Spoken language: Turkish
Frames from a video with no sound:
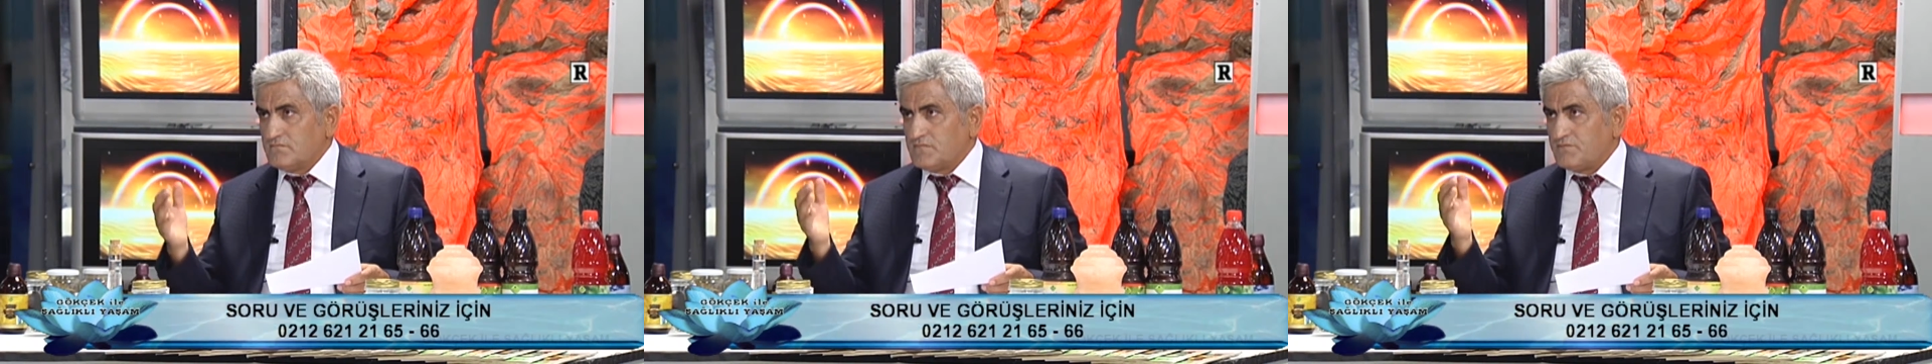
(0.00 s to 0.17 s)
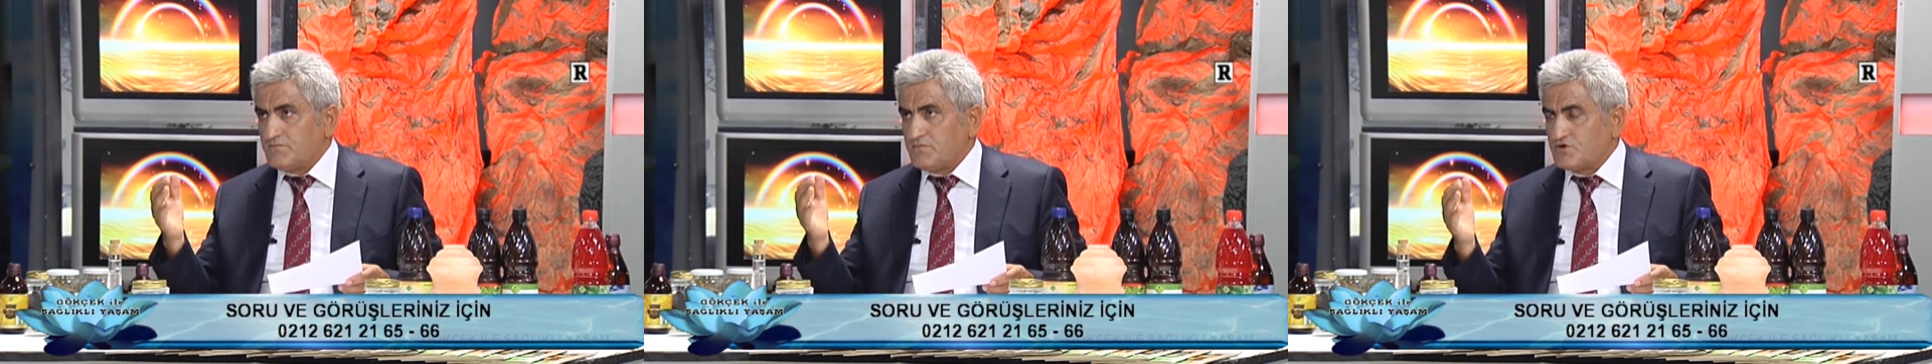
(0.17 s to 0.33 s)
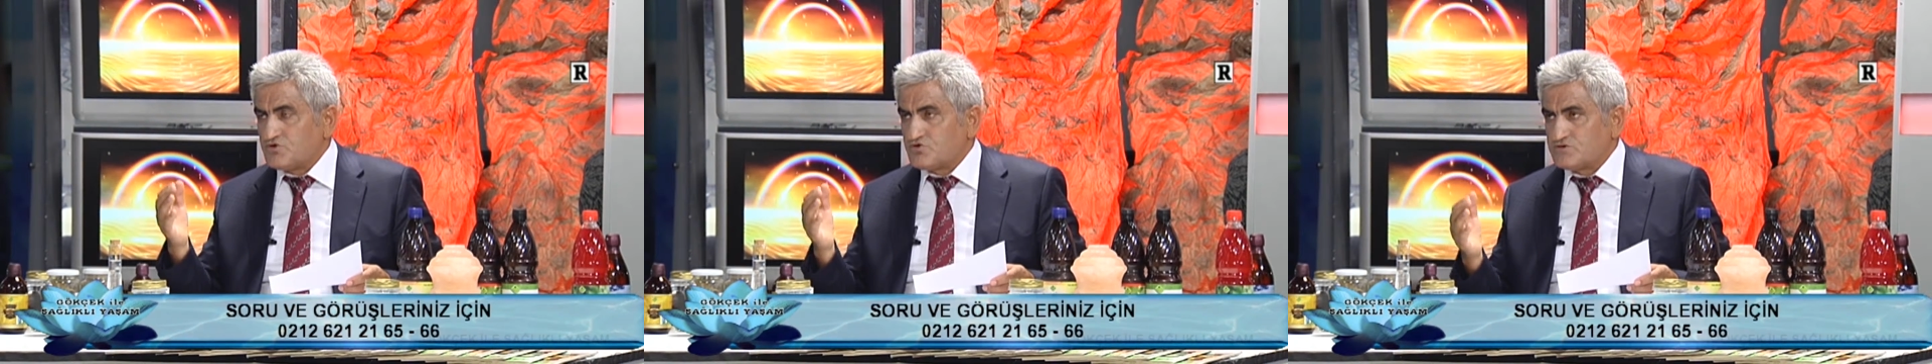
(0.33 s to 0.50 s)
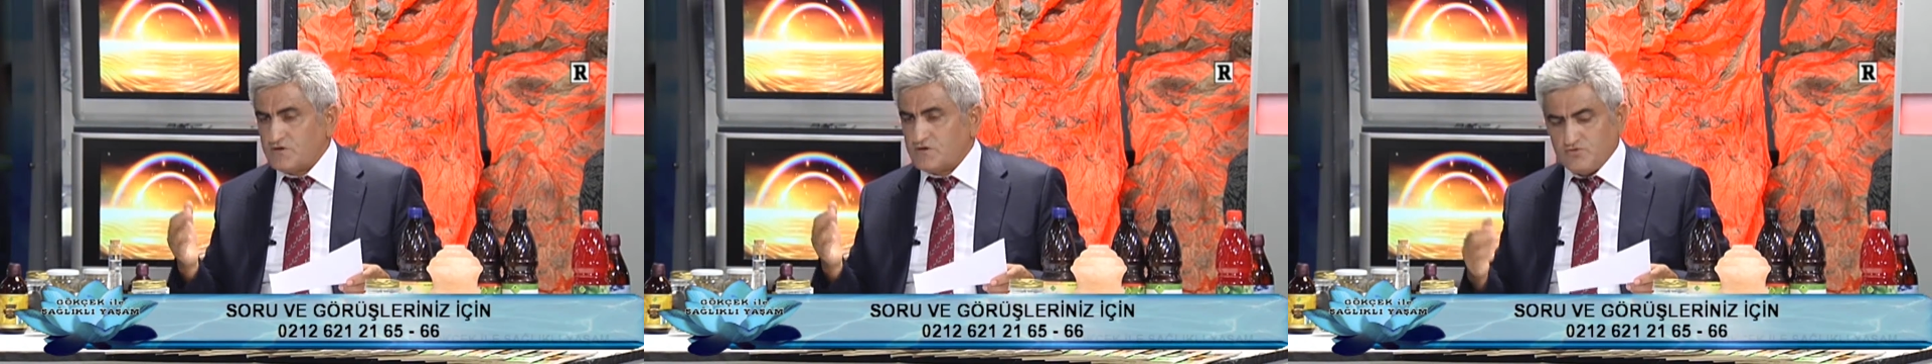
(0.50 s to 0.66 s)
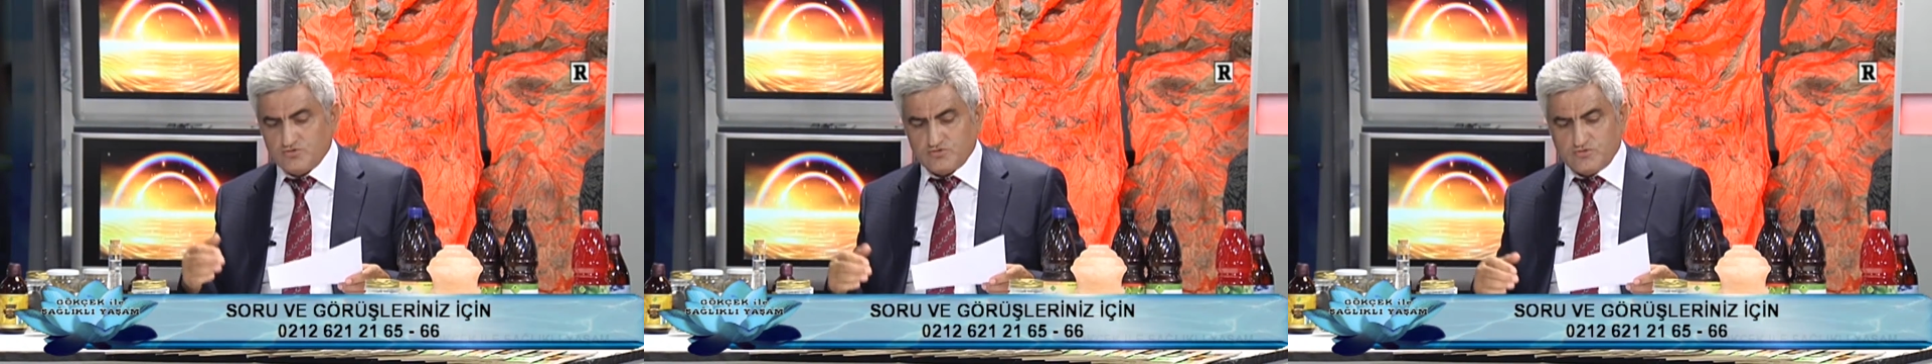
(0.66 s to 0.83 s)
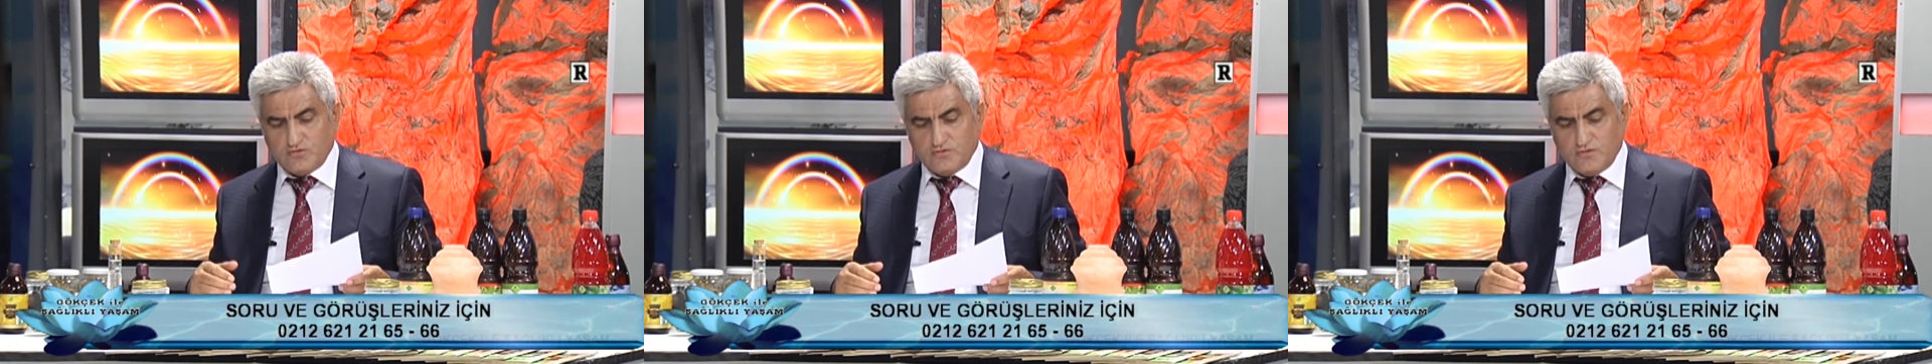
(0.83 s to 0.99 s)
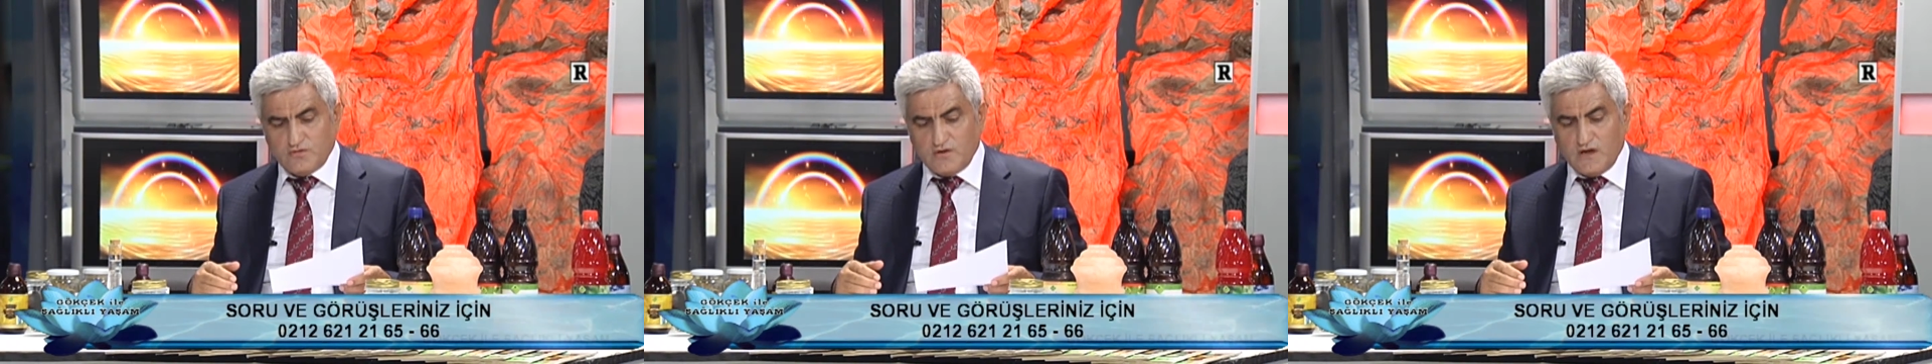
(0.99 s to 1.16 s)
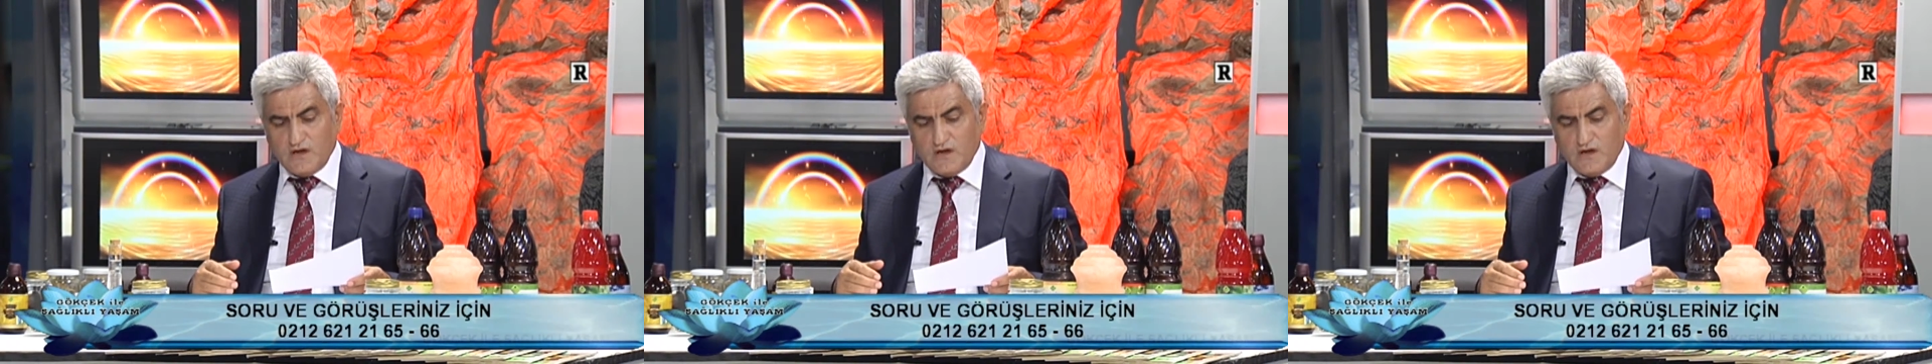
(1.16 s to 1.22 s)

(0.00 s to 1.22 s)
1500'e düştü.